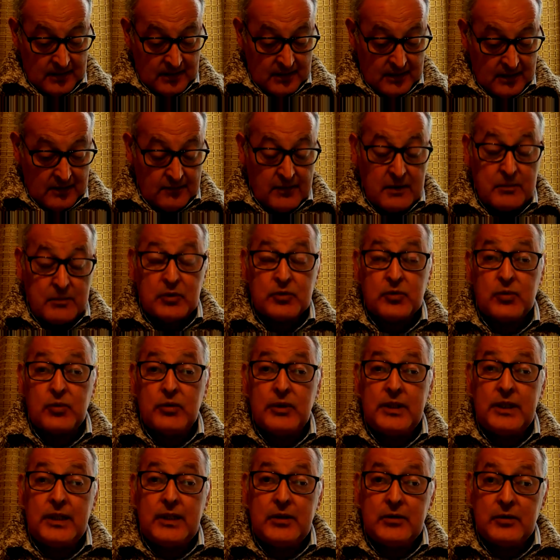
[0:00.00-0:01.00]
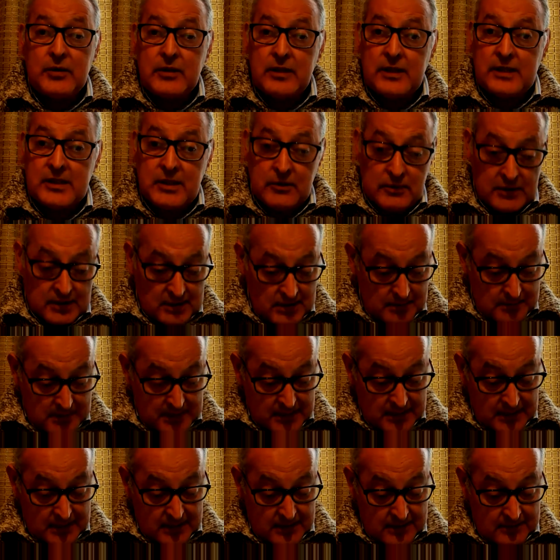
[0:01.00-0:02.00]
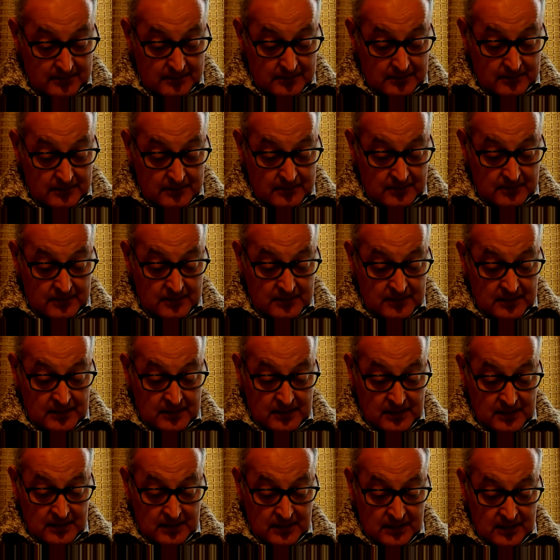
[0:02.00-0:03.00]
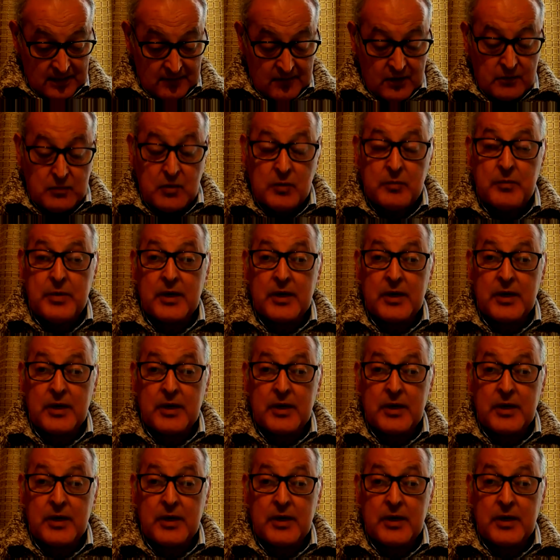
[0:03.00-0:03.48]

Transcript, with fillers: Debemos unirnos, dice nuestra madre. Debemos